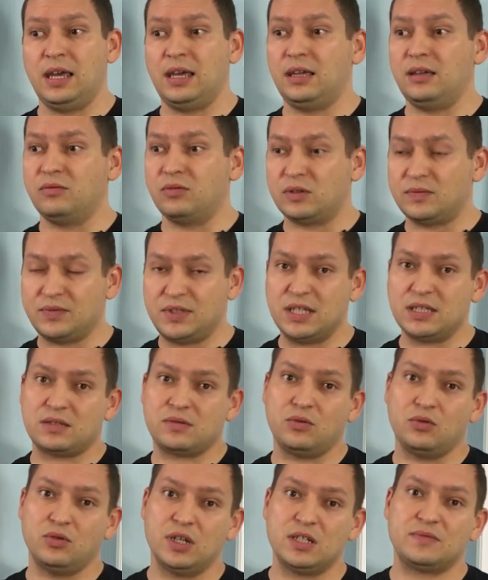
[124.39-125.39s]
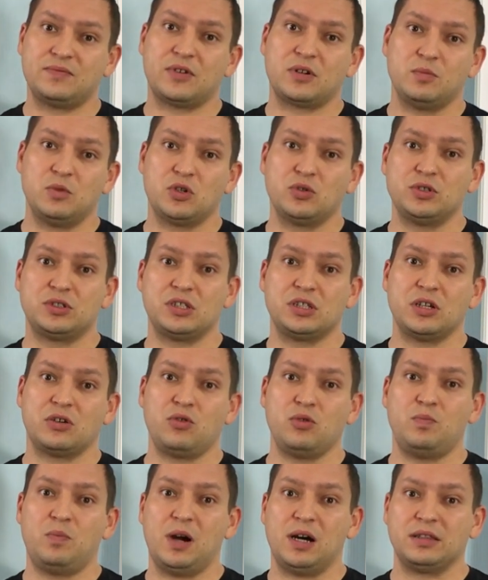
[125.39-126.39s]
И вот в детстве у нас формируется
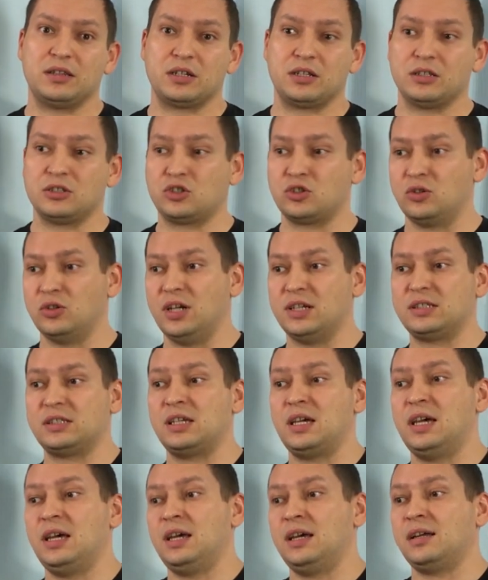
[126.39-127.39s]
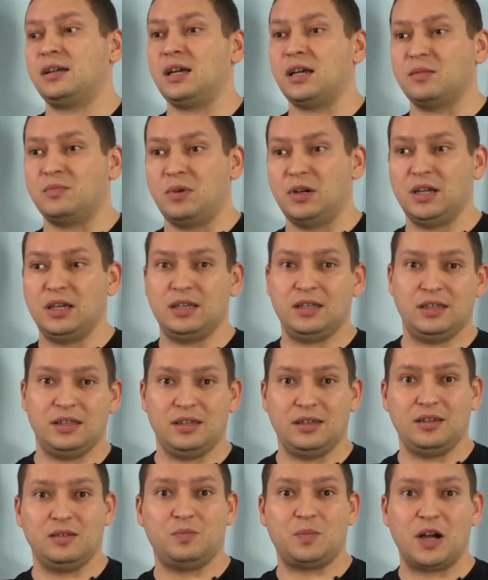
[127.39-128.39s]
такой паттерн, что нас как бы
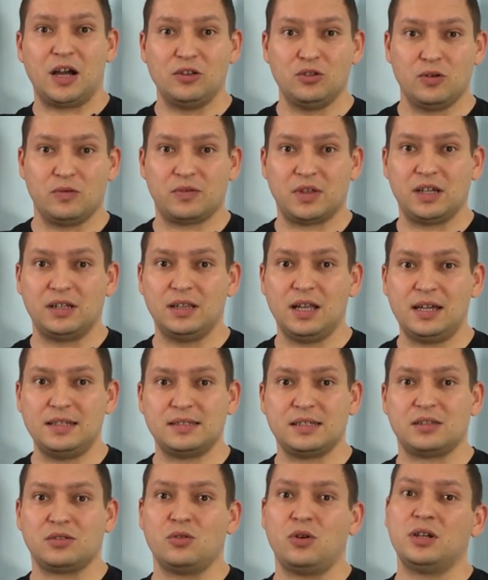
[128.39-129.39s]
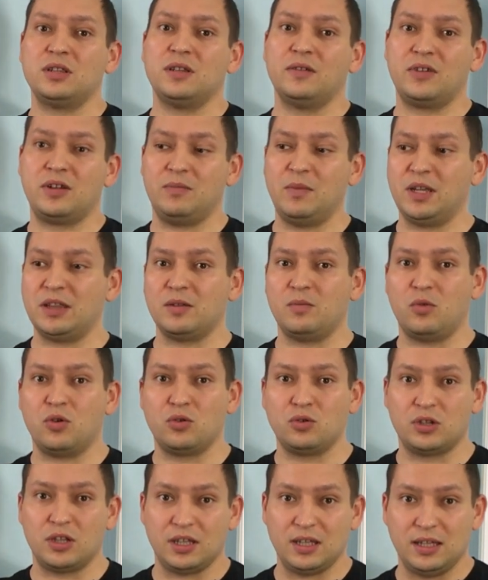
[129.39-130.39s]
и по головке гладят, но одновременно
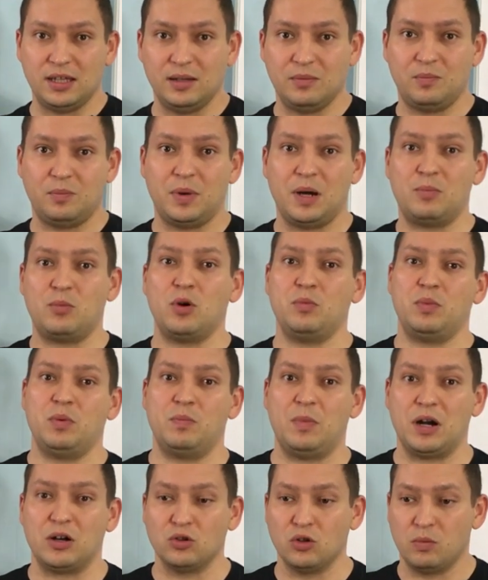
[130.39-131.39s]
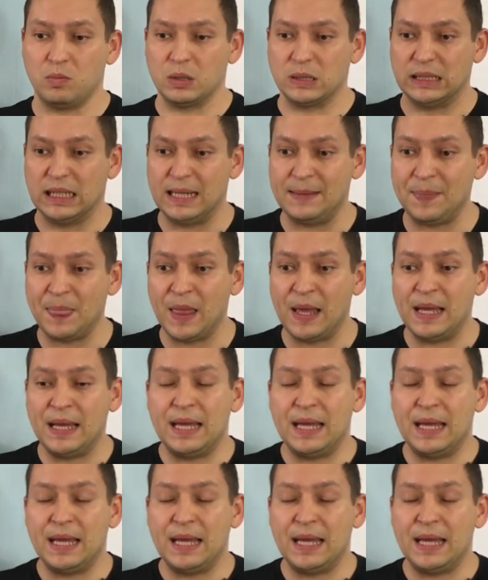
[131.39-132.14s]
могут и по попе похлопать, да.